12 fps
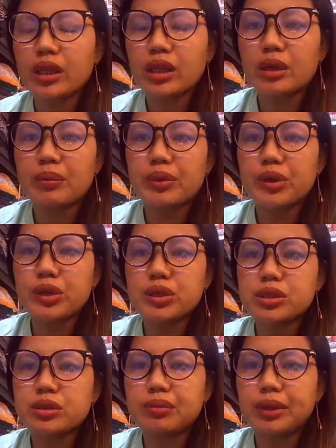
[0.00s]

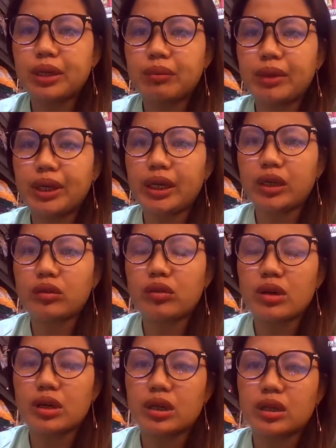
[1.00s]
Tapos, binibigay ko
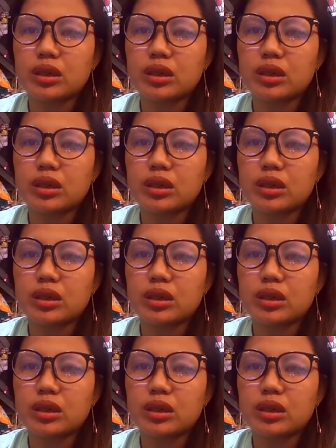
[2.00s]
ang